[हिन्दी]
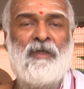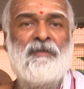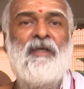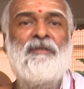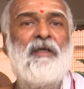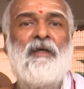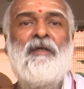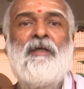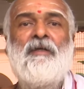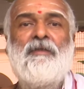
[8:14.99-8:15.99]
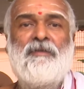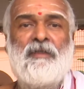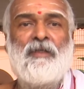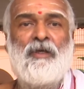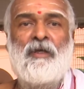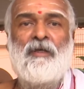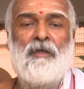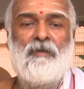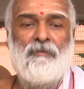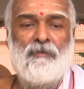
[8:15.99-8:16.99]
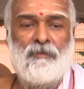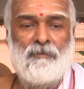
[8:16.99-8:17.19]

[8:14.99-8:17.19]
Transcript: जाता है ऐसा जैसा वो